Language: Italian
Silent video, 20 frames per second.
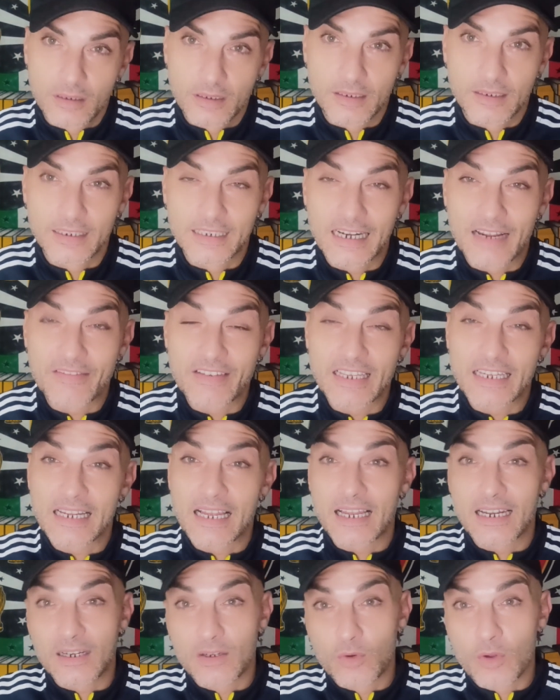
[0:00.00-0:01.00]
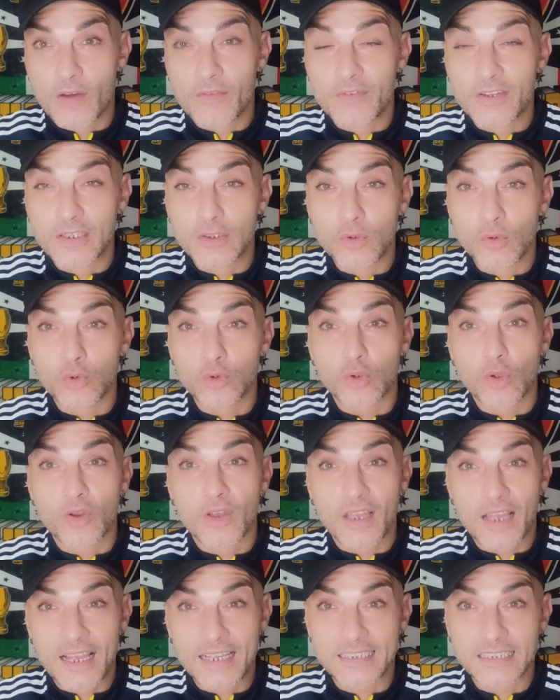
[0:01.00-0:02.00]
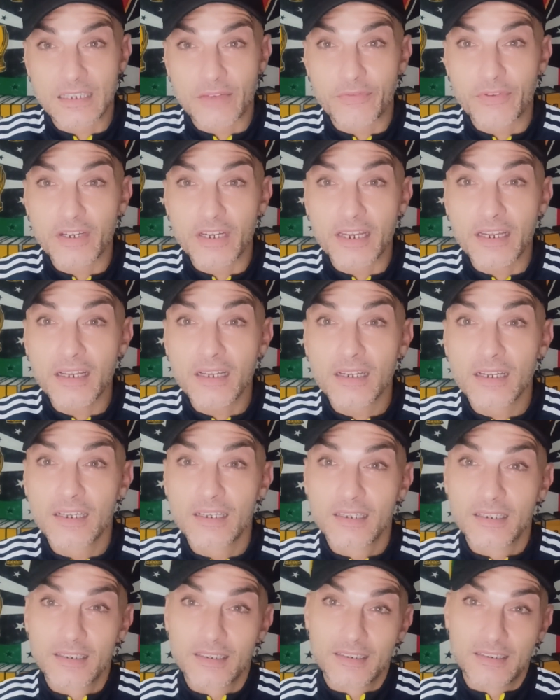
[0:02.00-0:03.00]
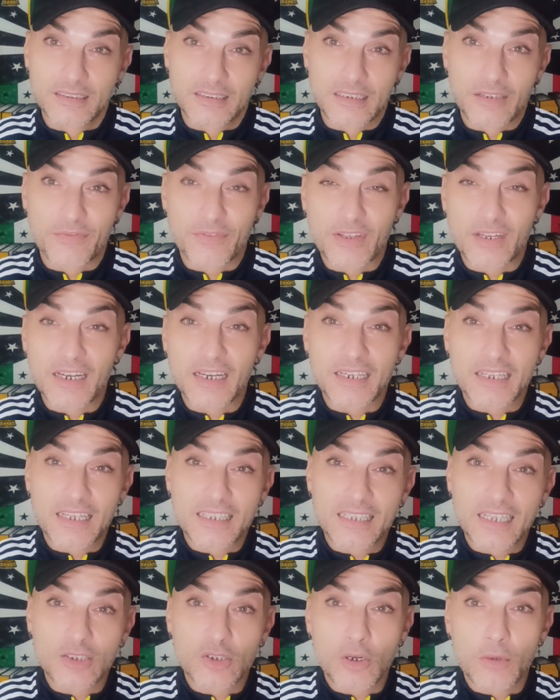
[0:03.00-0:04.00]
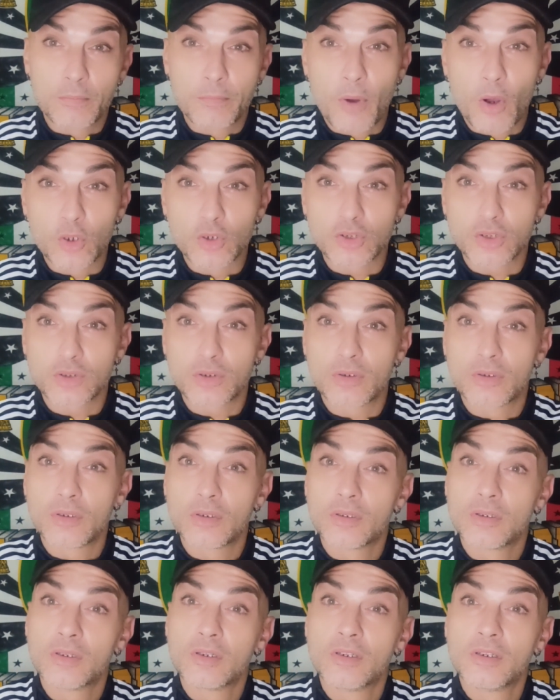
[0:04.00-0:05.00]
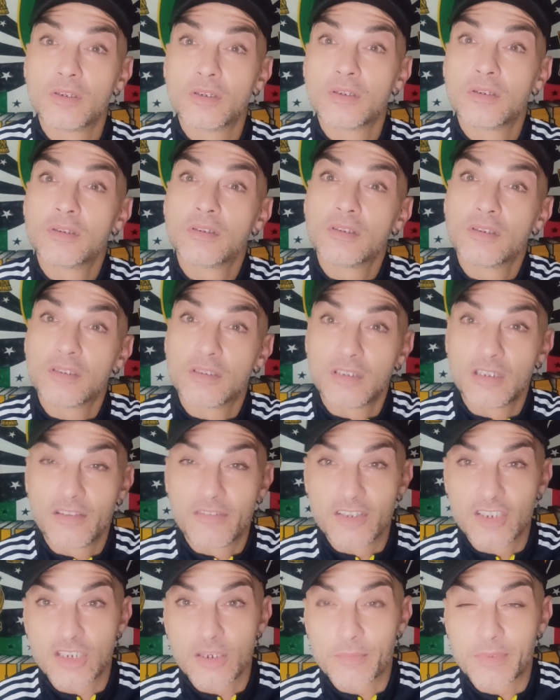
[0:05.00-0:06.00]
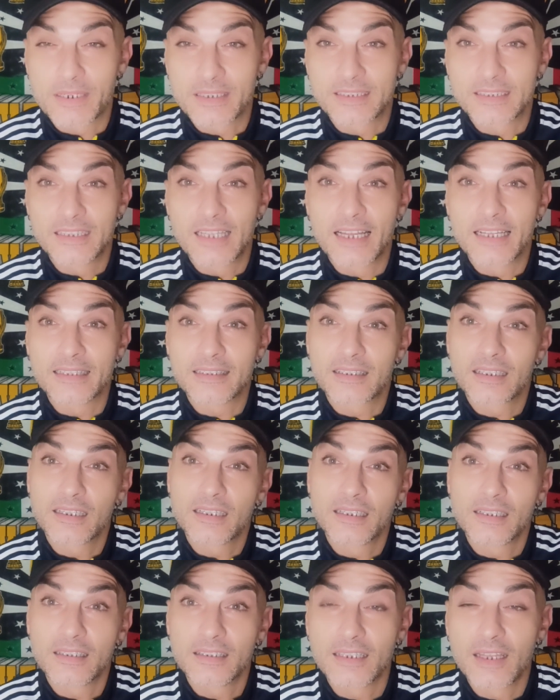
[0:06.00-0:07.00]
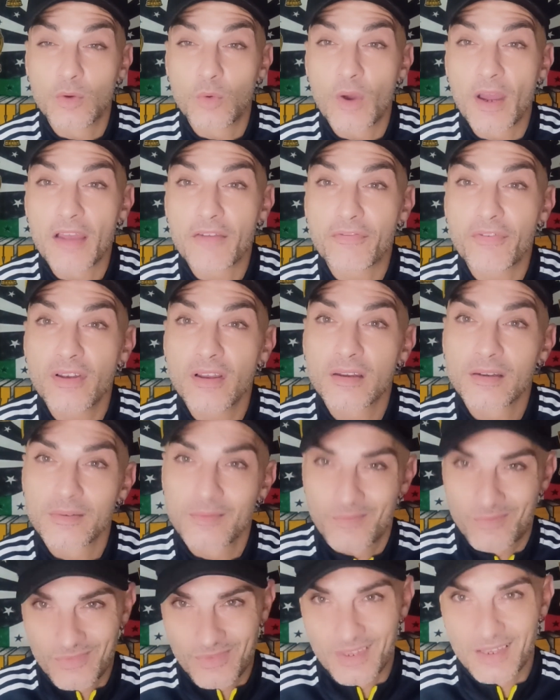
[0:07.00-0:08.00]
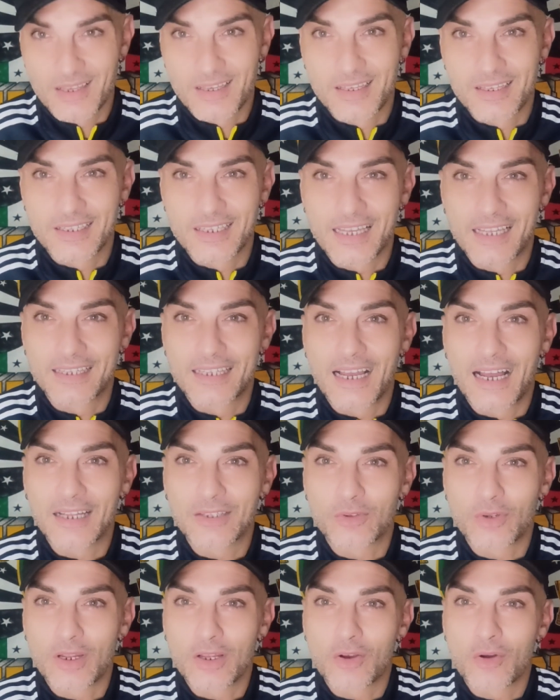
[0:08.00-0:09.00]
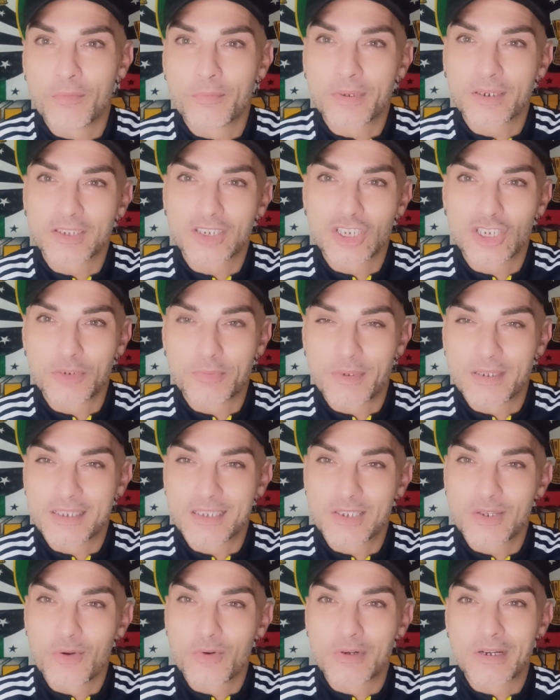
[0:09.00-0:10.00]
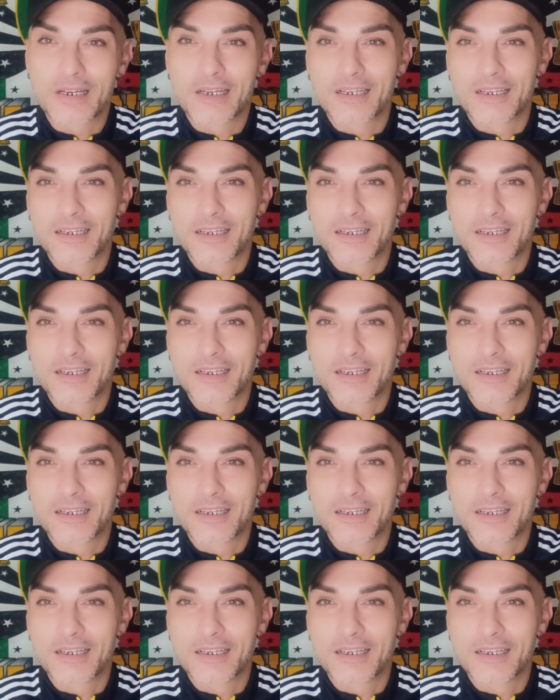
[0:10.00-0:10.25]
Gravina lo ha venduto a Seferin, Seferin gli ha dato il posto di vicepresidente dell'UEFA, gli ha dato la compartecipazione